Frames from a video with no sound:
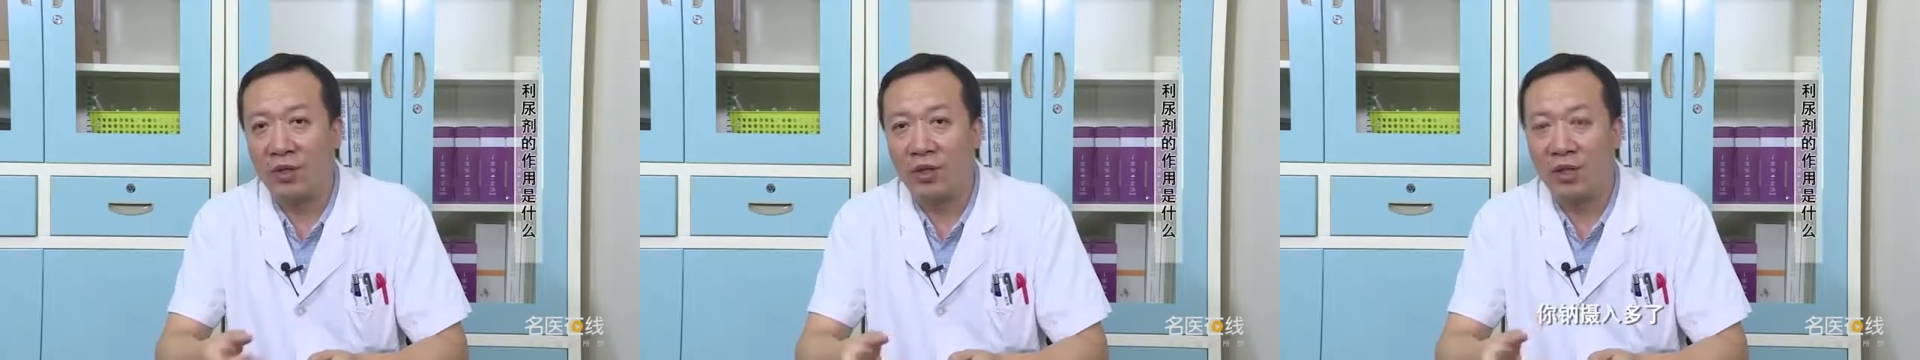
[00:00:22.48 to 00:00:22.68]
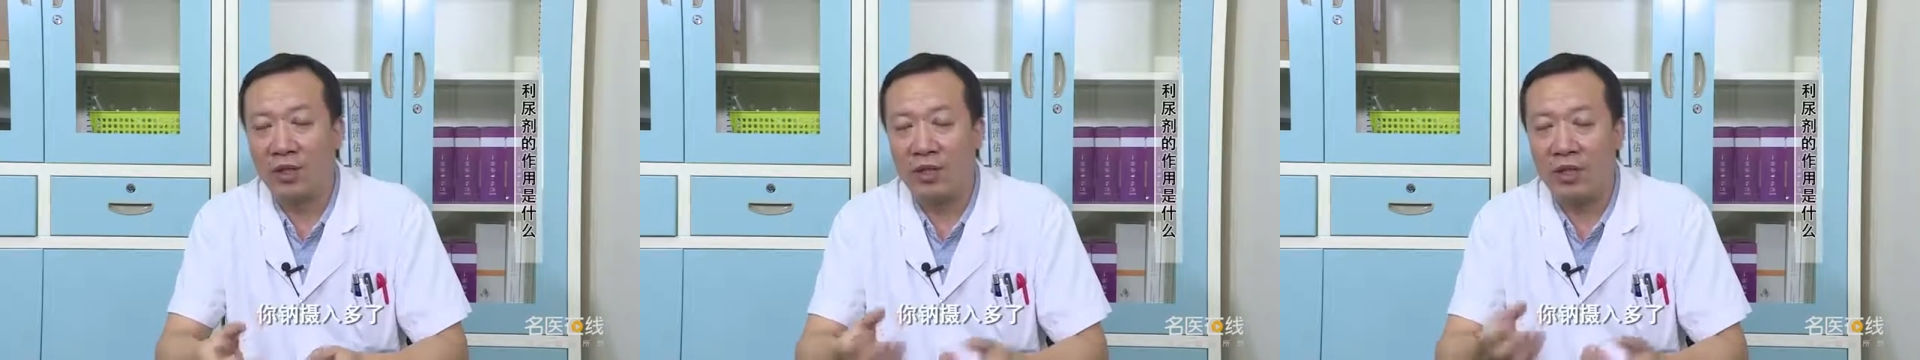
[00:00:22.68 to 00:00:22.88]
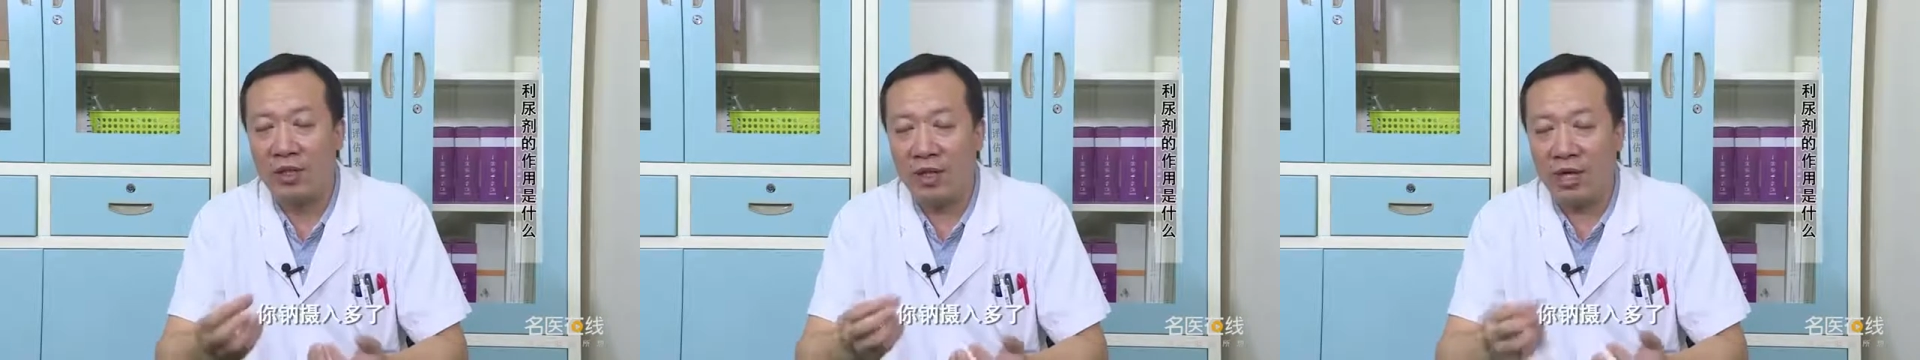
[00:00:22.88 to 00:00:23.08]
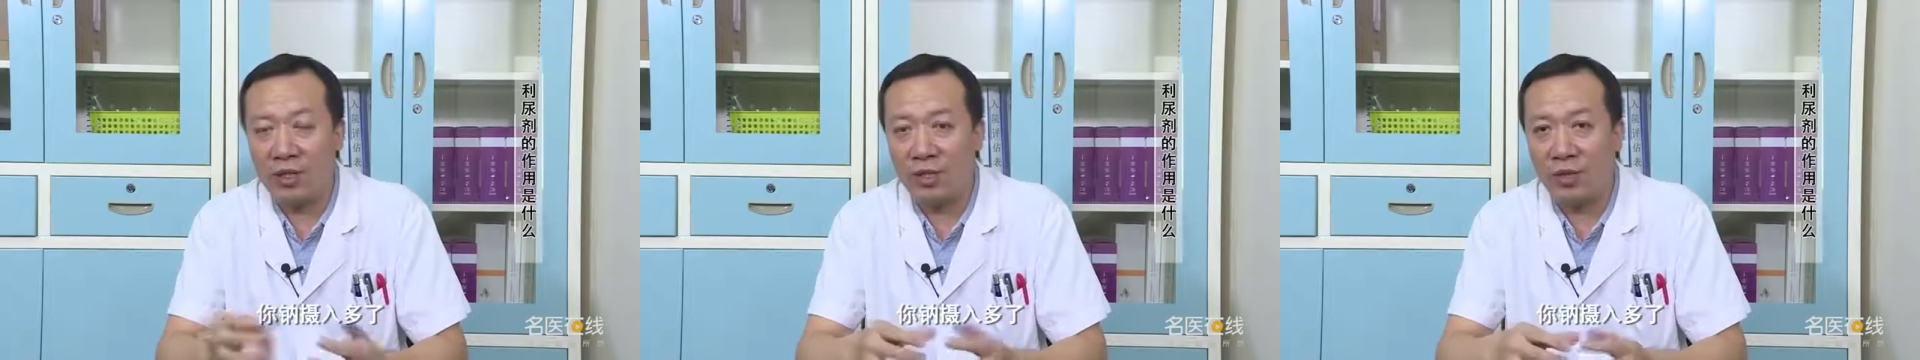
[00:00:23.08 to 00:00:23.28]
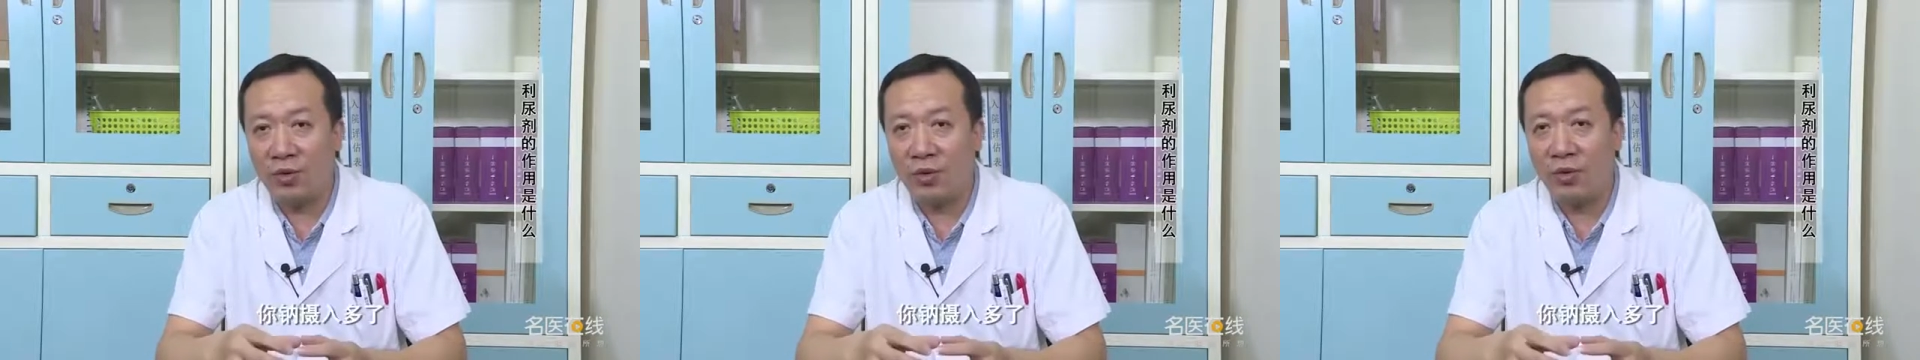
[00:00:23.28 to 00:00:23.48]
你钠
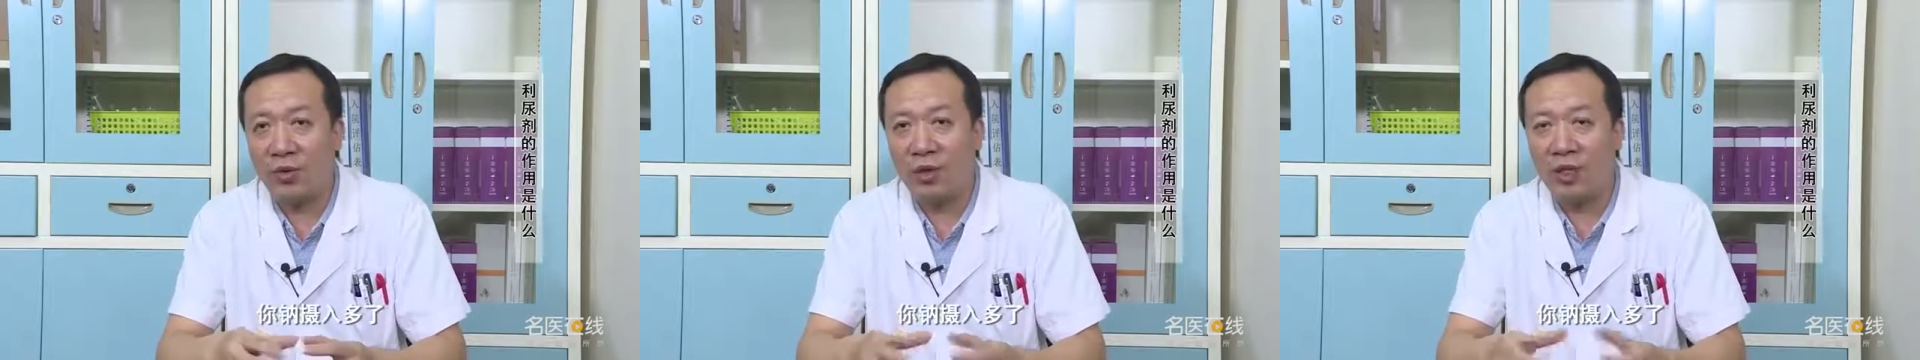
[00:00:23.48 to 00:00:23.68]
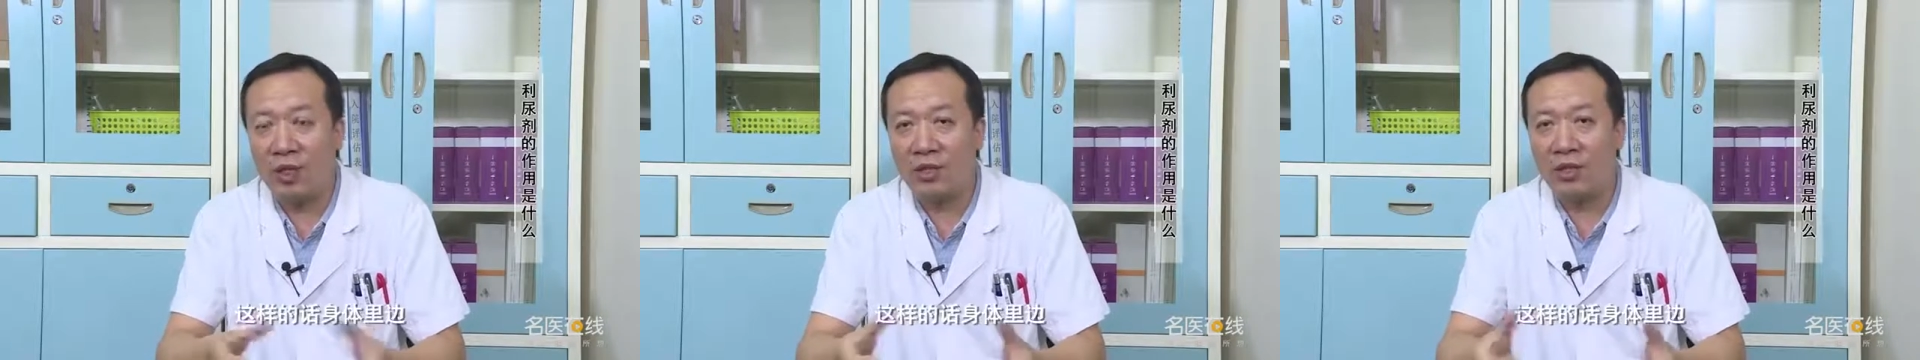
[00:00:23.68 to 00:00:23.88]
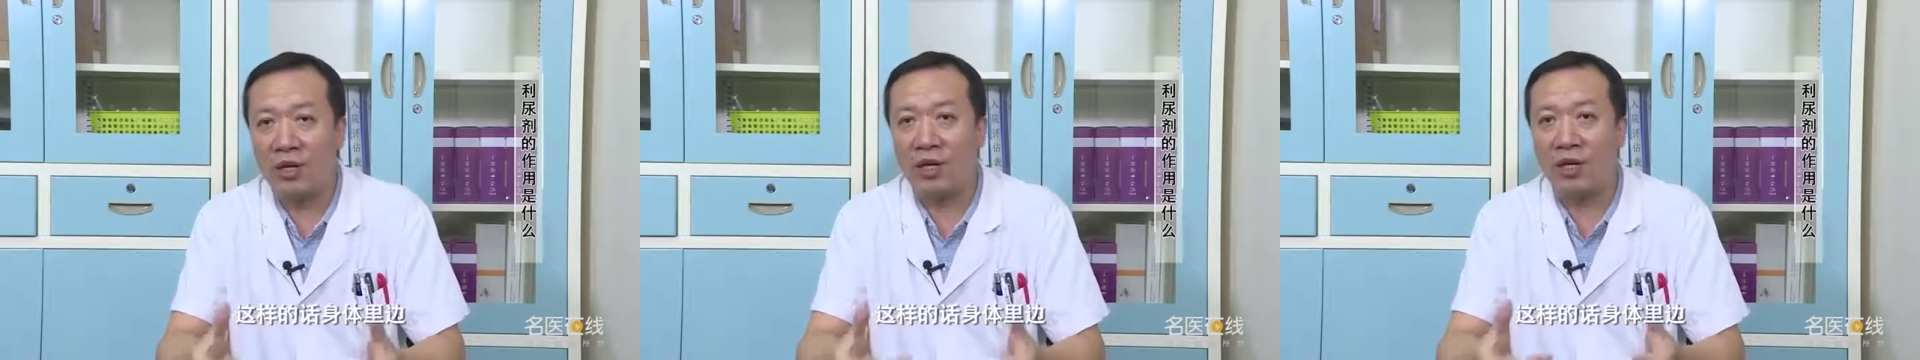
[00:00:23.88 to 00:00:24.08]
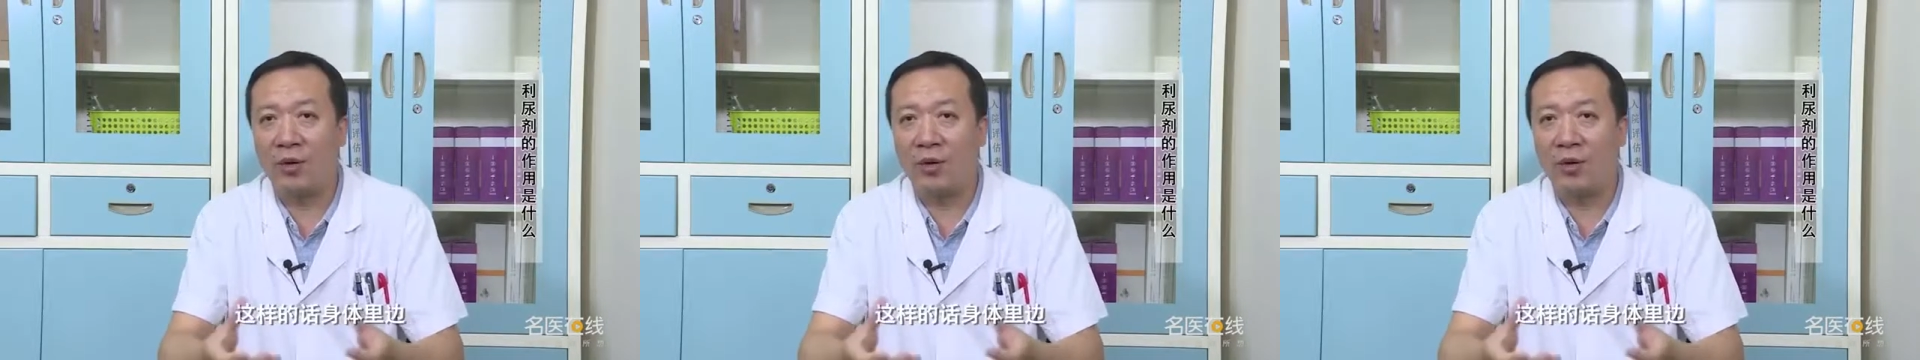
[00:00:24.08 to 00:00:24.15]
摄入多了，这样